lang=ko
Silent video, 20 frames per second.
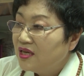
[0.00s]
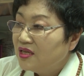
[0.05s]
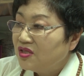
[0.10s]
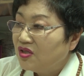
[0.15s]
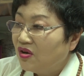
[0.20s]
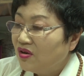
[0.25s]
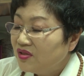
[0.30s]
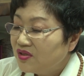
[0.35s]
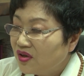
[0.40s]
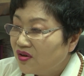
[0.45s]

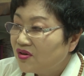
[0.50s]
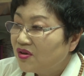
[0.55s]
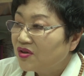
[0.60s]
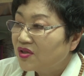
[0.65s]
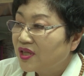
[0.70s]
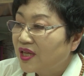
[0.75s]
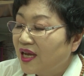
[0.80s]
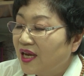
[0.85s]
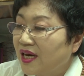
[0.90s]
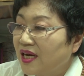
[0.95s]

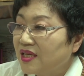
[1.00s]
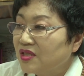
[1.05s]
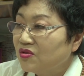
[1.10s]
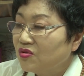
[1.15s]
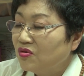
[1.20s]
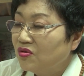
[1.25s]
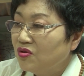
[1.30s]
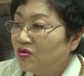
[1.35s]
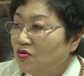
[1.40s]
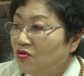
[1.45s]
정성껏
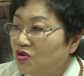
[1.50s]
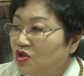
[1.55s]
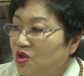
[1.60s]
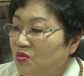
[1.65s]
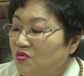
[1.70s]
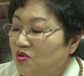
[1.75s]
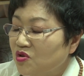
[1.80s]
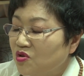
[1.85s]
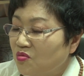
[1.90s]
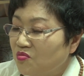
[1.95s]
해가지고
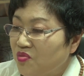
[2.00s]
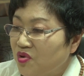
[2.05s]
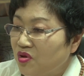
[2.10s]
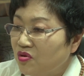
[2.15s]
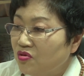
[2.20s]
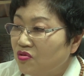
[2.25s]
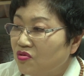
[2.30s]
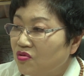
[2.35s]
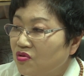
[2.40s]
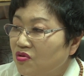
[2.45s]
욕심을 좀
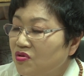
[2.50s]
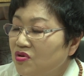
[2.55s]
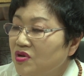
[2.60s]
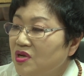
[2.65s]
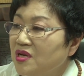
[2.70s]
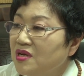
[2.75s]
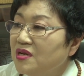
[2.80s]
비우고